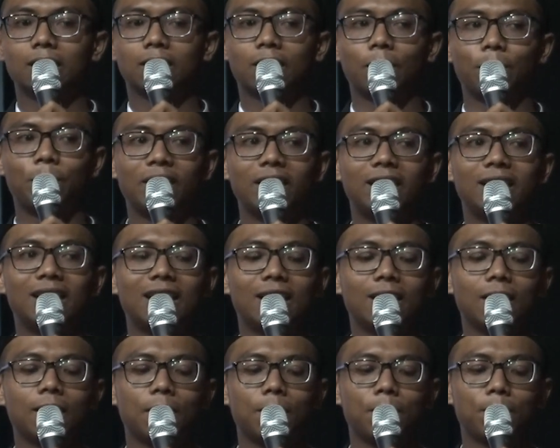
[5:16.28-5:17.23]

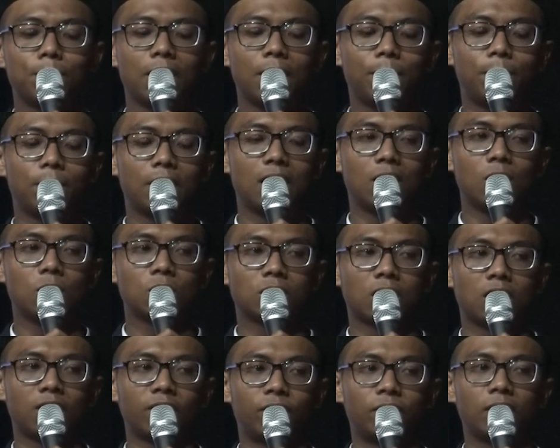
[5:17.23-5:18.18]
Kepada Bapak
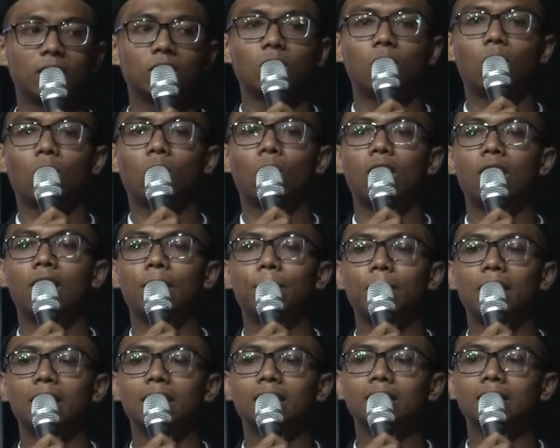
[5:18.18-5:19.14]
Ustadz Fathur
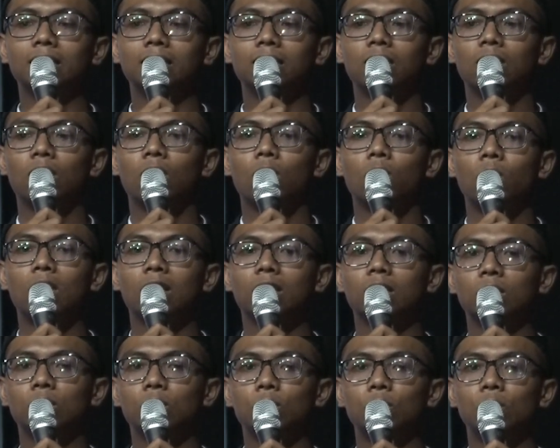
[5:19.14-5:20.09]
Rahman,
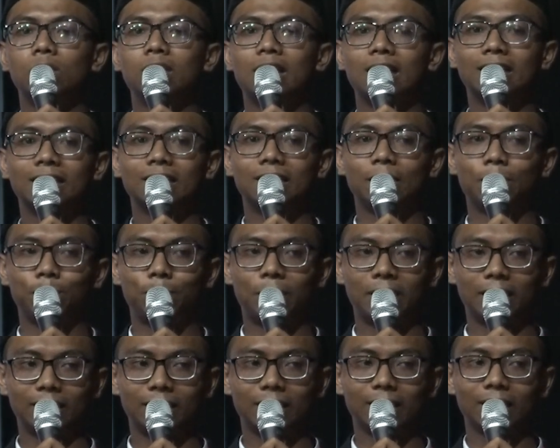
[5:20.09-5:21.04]
waktu dan
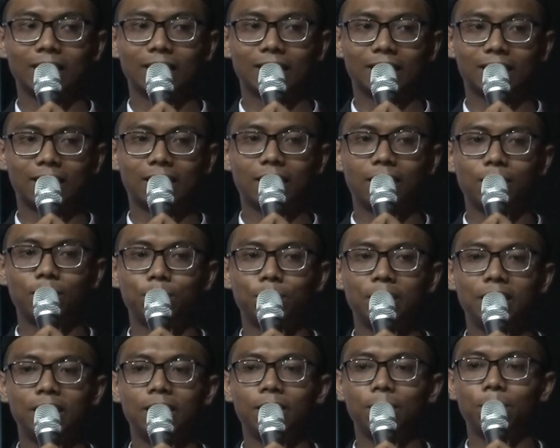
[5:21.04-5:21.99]
tempat
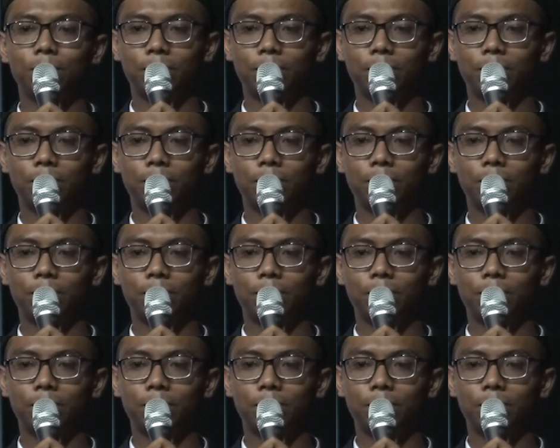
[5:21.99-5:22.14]
kami